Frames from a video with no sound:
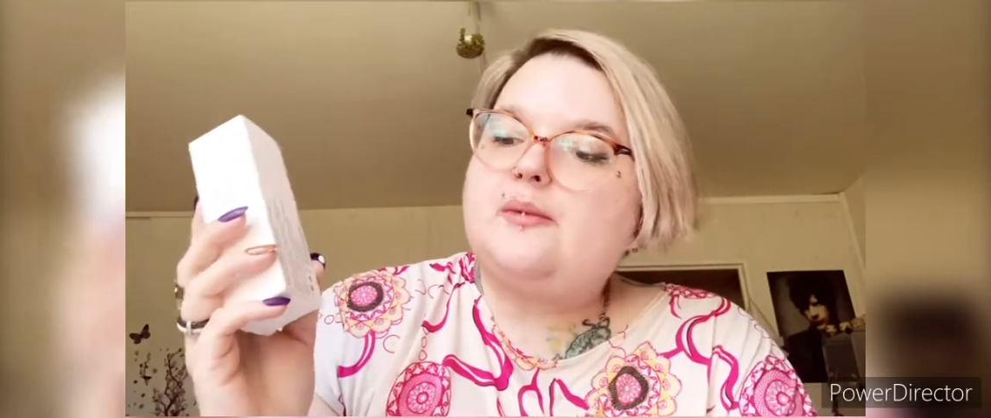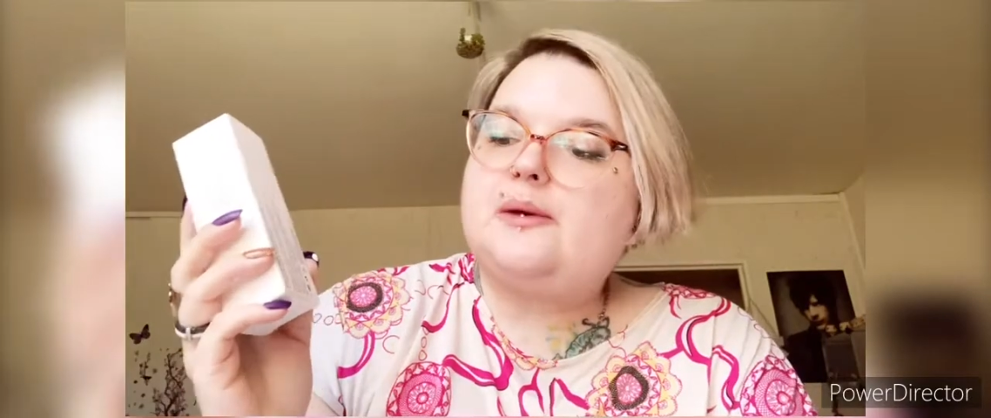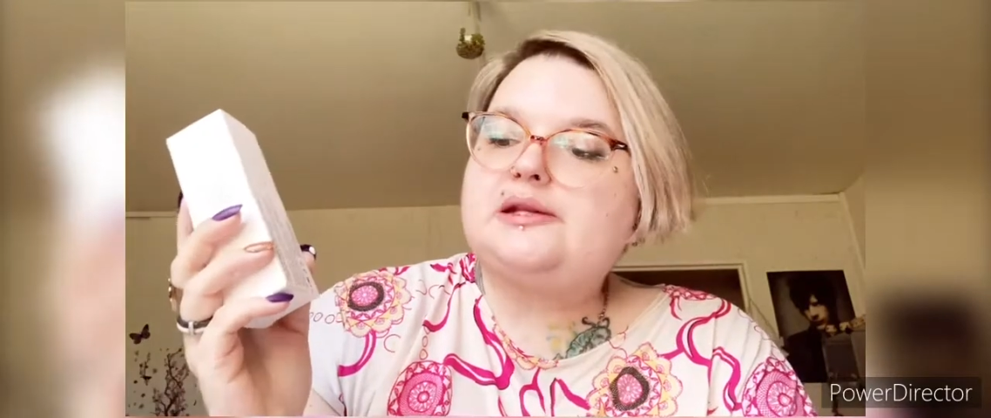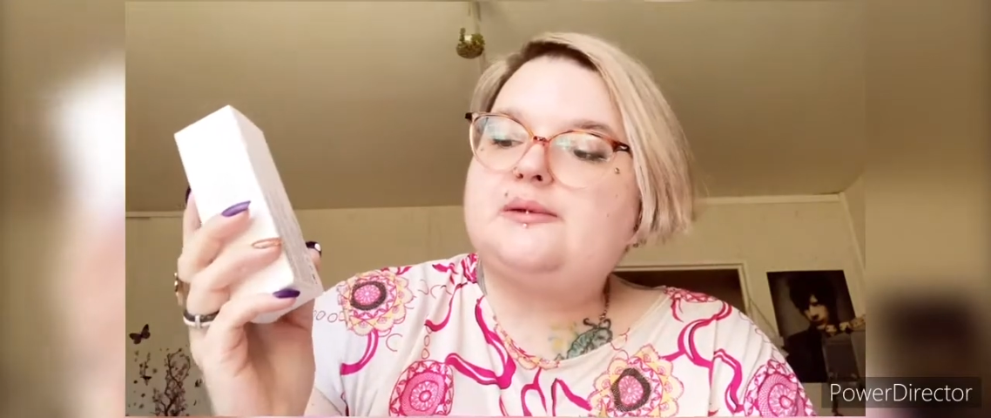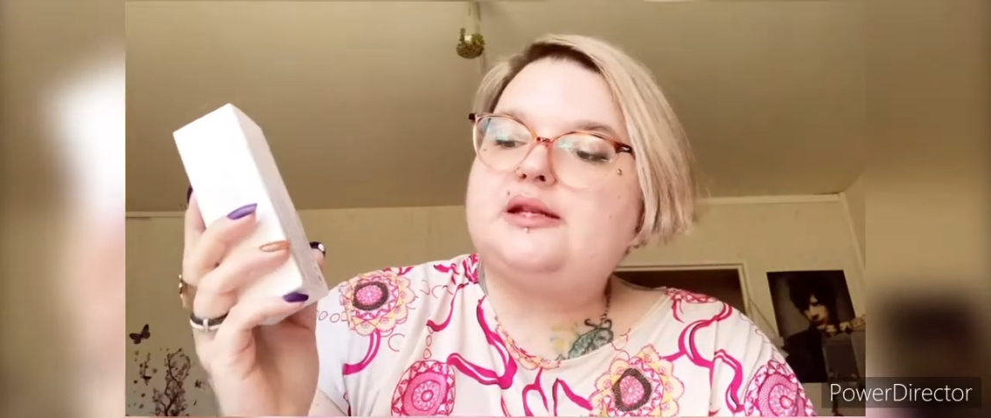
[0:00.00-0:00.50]

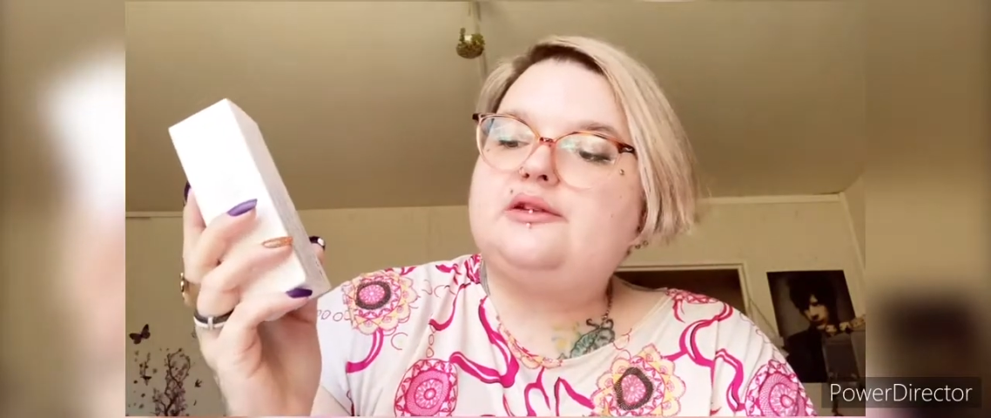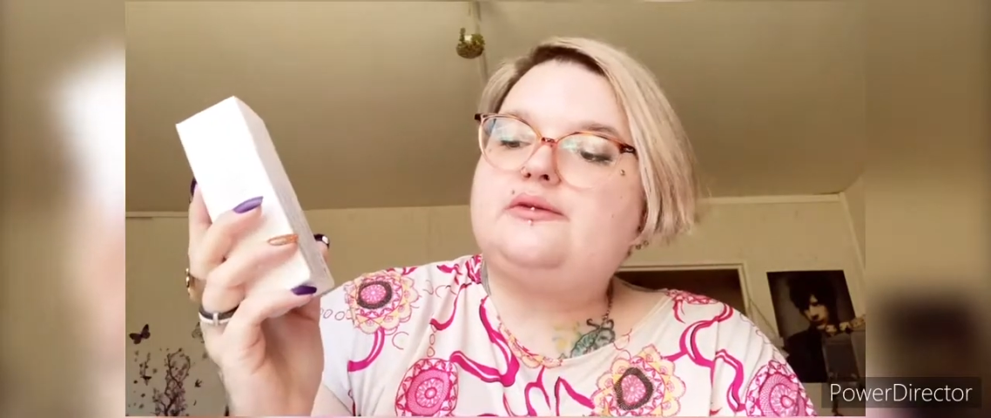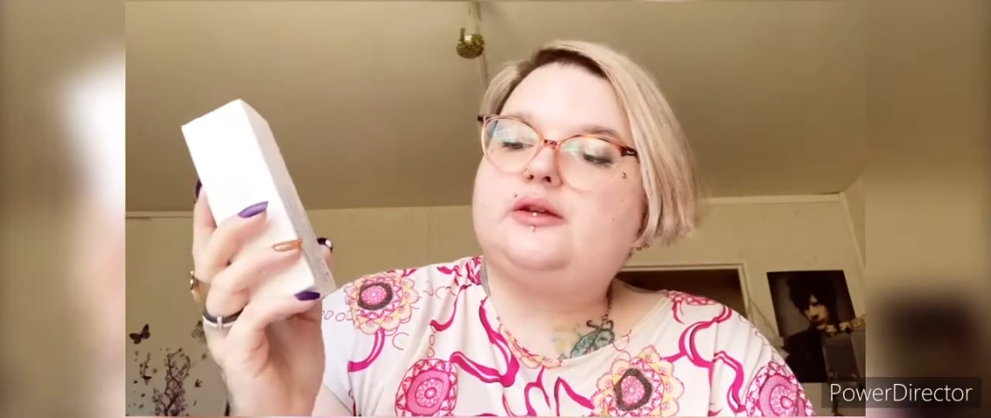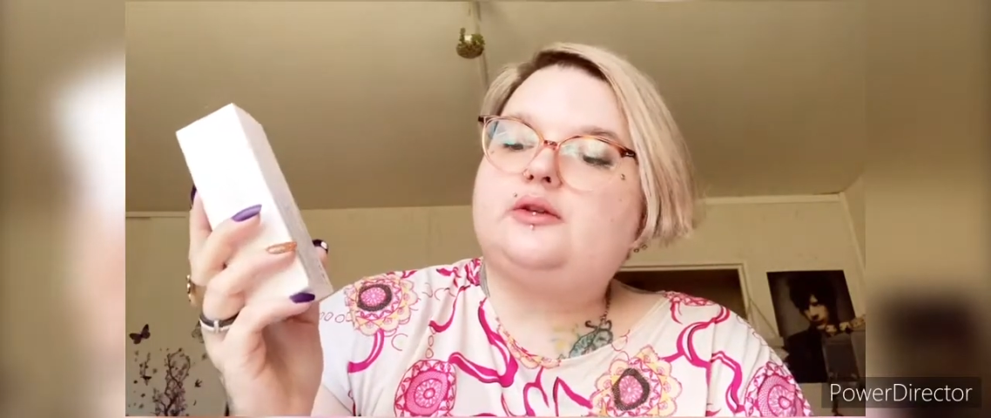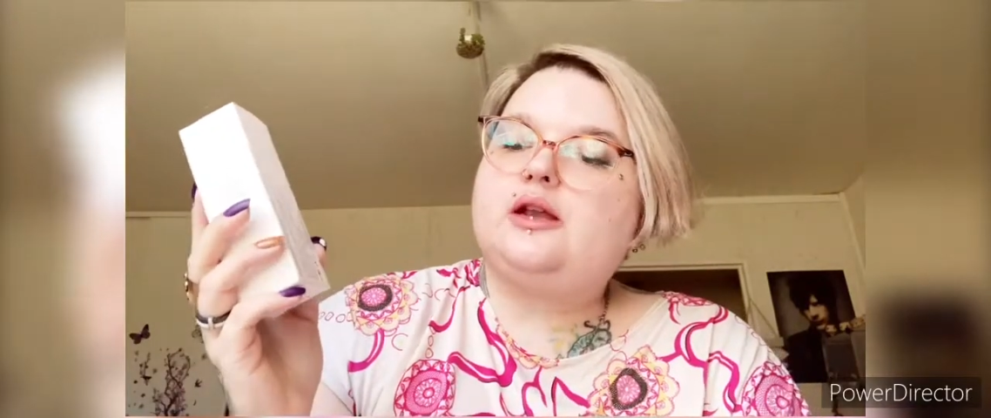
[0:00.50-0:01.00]
base
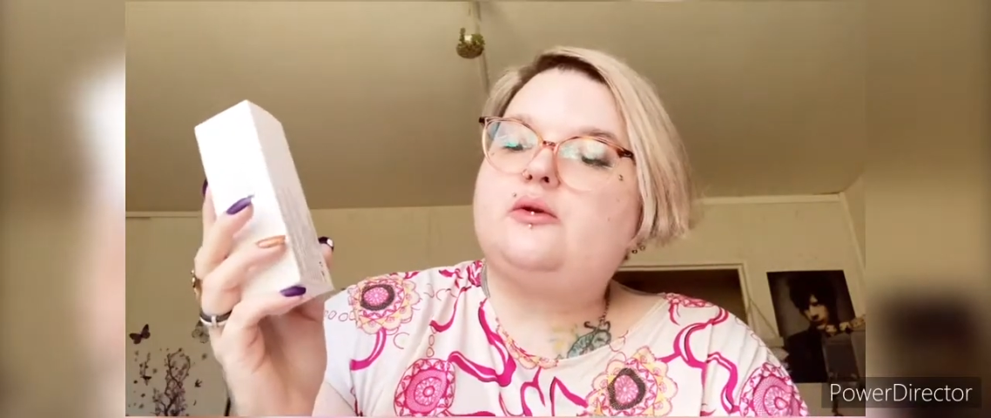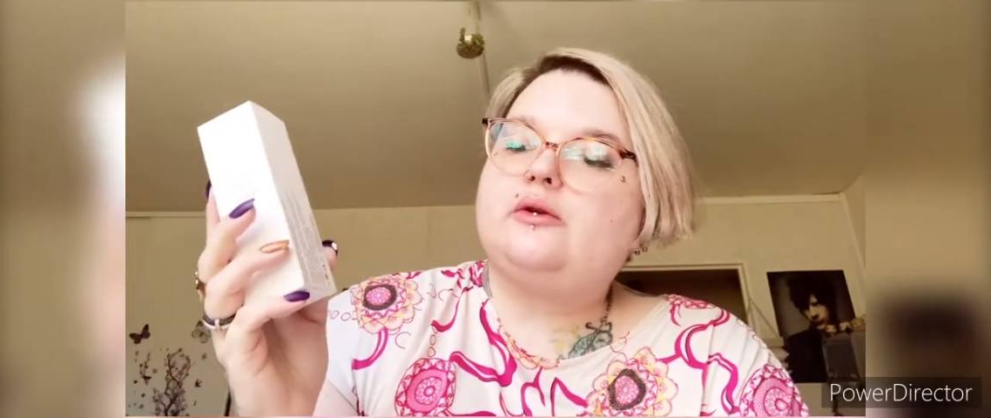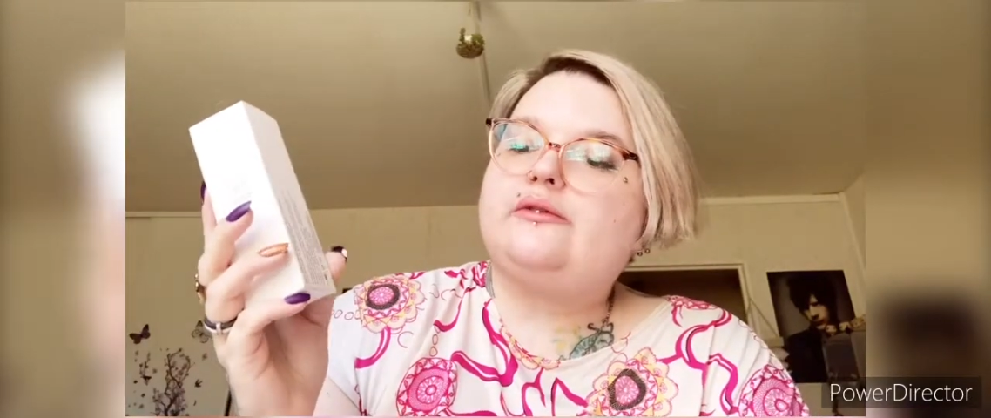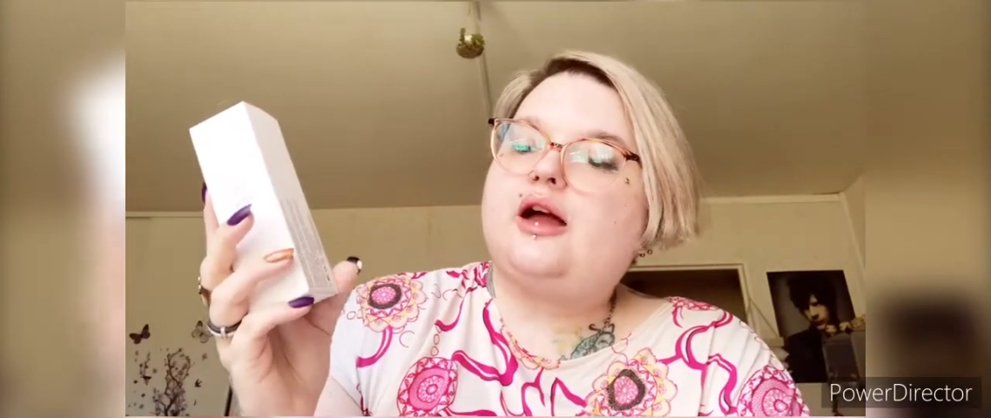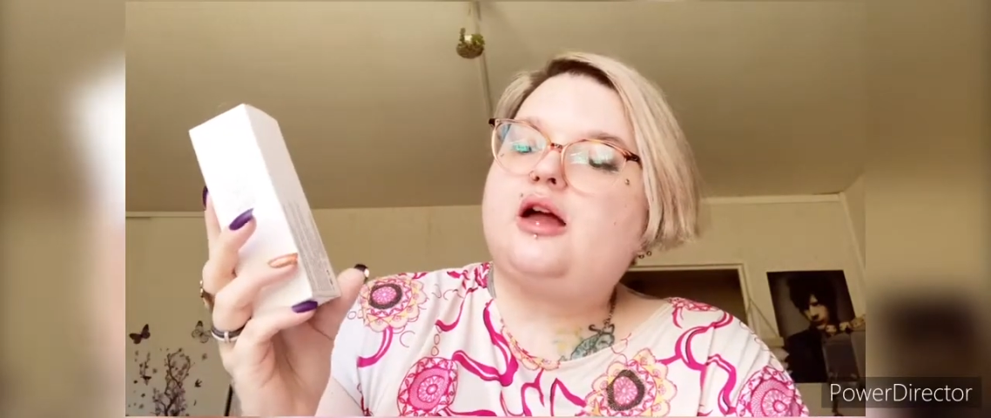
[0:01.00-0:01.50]
matifiante de l'aloe
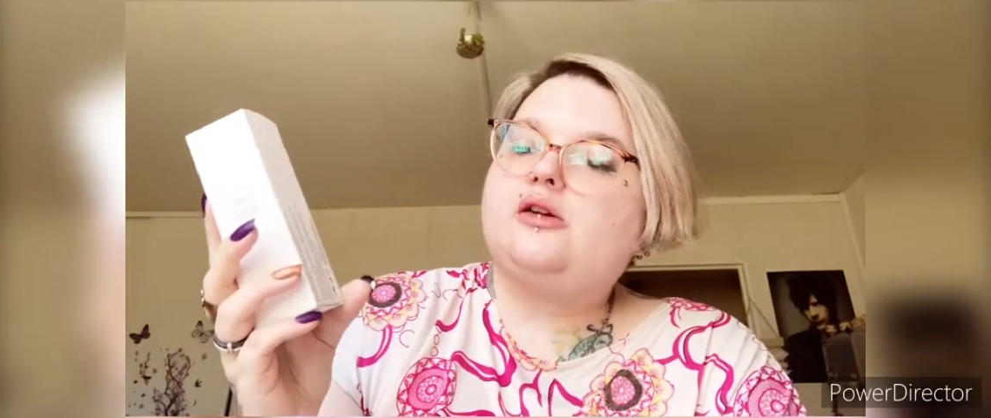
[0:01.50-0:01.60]
vera,